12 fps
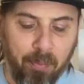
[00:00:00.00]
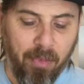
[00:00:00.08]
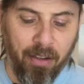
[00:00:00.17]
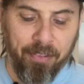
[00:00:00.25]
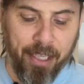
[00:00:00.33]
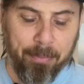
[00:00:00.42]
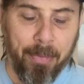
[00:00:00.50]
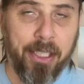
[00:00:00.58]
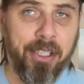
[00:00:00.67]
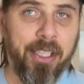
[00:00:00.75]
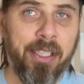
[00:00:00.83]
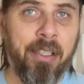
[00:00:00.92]
werden
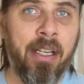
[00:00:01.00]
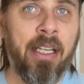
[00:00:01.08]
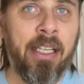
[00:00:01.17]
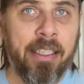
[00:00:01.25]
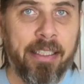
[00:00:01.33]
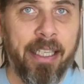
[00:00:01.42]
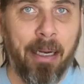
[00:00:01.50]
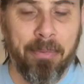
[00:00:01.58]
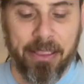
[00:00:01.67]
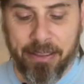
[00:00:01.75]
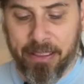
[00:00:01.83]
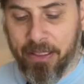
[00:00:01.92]
matschig,
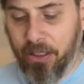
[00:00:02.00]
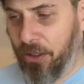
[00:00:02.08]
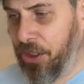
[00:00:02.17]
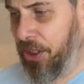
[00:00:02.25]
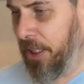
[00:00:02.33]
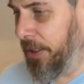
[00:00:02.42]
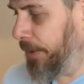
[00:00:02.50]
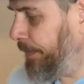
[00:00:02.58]
gammeln dann auch schneller.